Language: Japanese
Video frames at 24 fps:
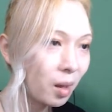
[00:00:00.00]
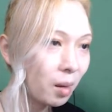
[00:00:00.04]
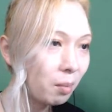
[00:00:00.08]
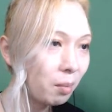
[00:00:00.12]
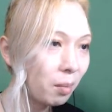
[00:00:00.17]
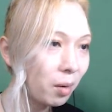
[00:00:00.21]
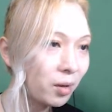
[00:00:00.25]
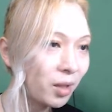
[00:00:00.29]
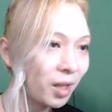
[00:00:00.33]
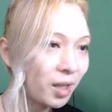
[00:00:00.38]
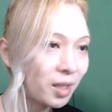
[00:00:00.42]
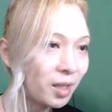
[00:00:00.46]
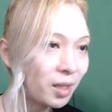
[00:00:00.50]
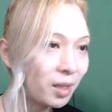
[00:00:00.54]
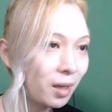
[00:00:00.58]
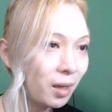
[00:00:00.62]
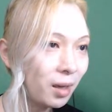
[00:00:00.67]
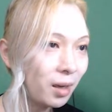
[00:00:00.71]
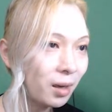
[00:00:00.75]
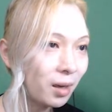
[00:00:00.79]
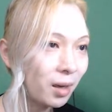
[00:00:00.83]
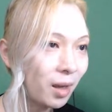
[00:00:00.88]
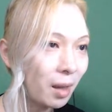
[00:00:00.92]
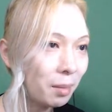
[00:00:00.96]
僕たち、
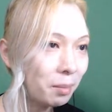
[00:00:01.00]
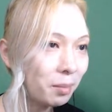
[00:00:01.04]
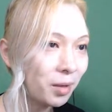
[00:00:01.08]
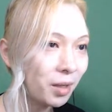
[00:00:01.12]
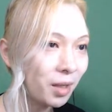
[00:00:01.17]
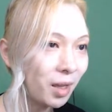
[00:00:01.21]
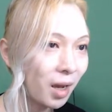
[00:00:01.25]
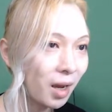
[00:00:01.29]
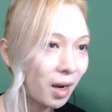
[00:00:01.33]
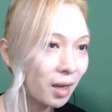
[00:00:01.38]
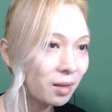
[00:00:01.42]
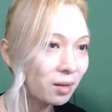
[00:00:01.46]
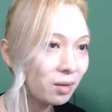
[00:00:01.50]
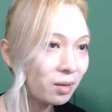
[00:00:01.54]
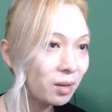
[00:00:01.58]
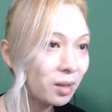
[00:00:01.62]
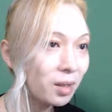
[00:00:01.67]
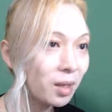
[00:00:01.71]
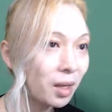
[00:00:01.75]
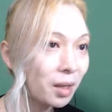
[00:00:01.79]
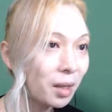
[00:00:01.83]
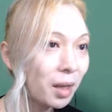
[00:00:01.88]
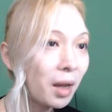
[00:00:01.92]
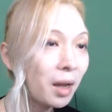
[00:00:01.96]
カップルだからチューし
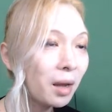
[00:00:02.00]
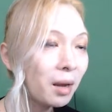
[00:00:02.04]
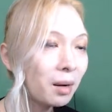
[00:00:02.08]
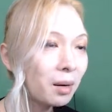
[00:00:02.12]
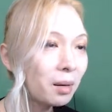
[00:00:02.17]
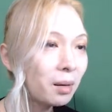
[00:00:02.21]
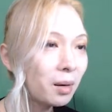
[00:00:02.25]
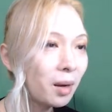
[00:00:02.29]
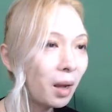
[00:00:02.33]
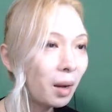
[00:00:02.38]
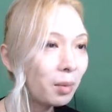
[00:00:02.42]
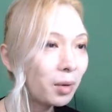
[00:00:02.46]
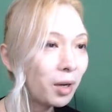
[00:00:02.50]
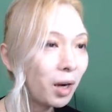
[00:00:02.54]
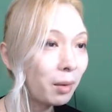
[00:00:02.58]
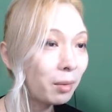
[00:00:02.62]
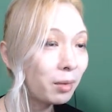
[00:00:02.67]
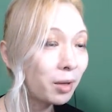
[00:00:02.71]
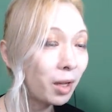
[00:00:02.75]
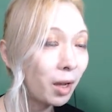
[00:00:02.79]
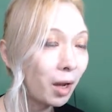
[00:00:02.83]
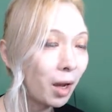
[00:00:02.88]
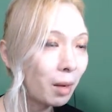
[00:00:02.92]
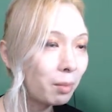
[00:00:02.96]
たいな。ラブラブ
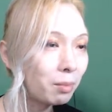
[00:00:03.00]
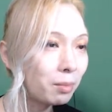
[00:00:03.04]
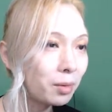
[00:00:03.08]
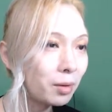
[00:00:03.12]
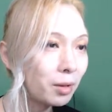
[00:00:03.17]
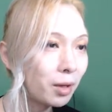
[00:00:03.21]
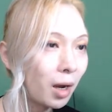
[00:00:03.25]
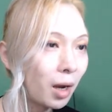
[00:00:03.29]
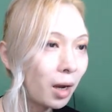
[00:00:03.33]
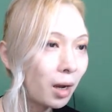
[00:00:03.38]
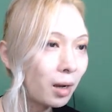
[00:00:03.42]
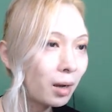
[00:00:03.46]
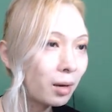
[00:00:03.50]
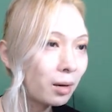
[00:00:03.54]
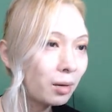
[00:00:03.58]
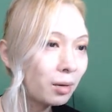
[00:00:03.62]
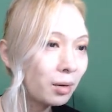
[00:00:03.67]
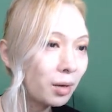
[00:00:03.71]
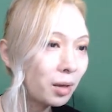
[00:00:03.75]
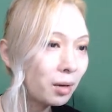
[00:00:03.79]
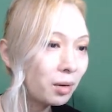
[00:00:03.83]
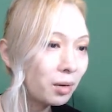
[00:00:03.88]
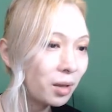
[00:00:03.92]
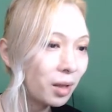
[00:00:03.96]
なカップルが、
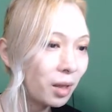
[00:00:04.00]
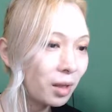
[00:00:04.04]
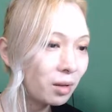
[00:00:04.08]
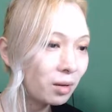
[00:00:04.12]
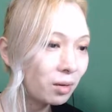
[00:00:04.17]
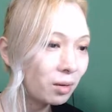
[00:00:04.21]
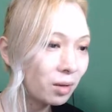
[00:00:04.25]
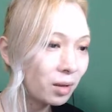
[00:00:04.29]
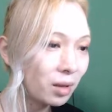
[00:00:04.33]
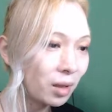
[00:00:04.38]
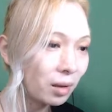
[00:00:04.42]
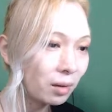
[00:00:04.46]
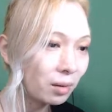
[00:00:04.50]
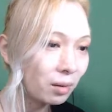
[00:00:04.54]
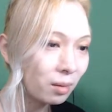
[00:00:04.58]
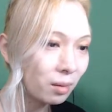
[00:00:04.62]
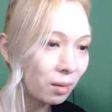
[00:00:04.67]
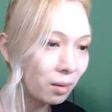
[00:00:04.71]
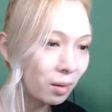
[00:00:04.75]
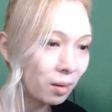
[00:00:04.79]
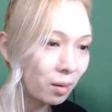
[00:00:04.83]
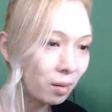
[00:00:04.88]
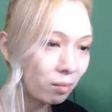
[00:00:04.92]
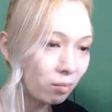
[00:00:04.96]
フリフリでチューしちゃう？
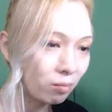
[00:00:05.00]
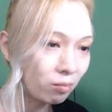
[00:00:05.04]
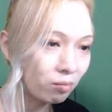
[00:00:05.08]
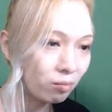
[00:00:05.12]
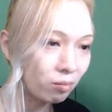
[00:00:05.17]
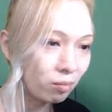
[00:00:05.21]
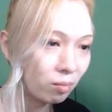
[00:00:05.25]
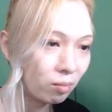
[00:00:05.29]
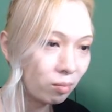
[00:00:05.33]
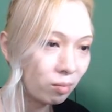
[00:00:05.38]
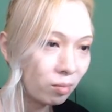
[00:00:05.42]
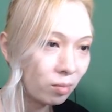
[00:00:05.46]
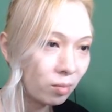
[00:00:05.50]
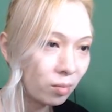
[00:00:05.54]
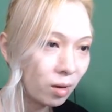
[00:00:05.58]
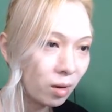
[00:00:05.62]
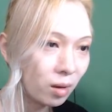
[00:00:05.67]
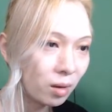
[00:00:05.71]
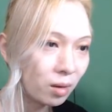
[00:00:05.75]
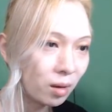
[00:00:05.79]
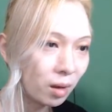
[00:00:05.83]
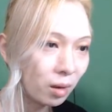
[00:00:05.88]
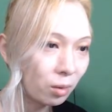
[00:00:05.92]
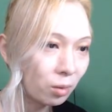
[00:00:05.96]
な
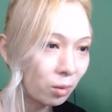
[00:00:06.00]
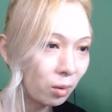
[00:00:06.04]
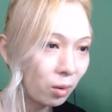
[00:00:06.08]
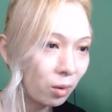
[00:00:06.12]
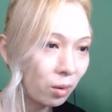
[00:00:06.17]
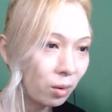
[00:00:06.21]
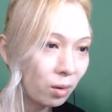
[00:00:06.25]
るほど。